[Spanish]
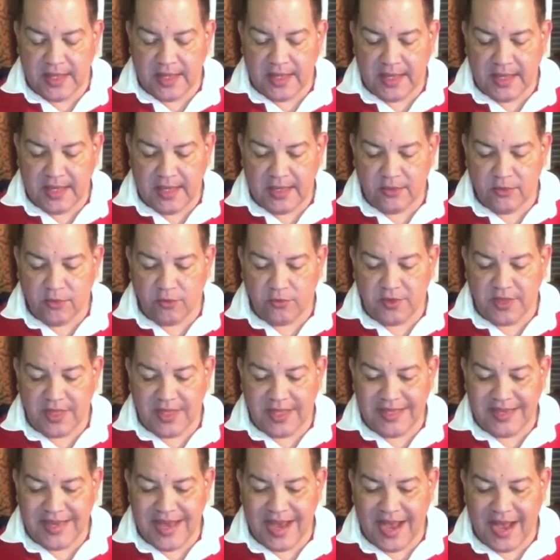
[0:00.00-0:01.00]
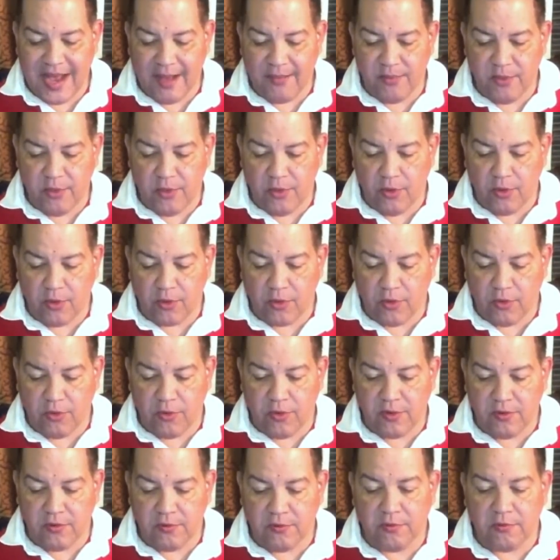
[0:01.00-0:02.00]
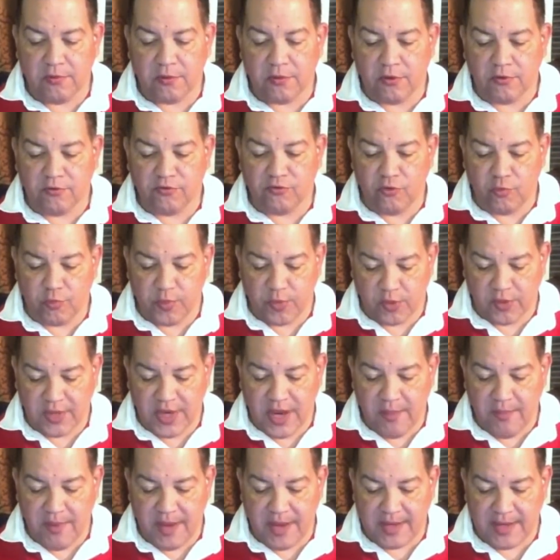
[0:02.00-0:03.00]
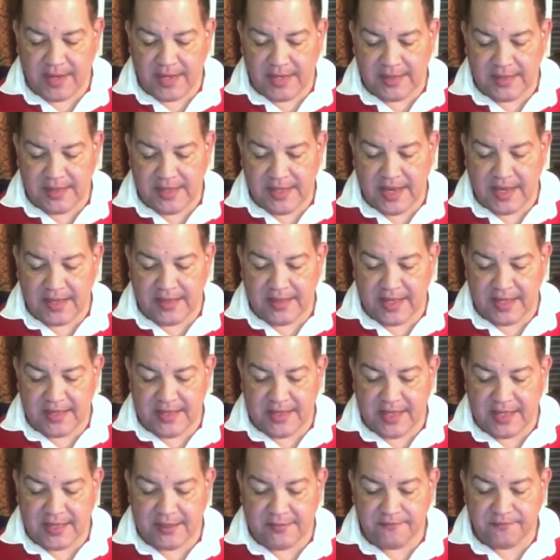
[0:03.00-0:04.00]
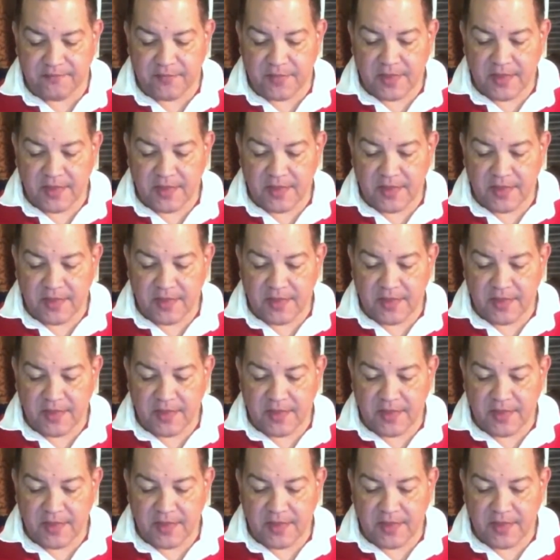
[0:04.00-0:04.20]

eh, donde ella habló con, su programa en el día de ayer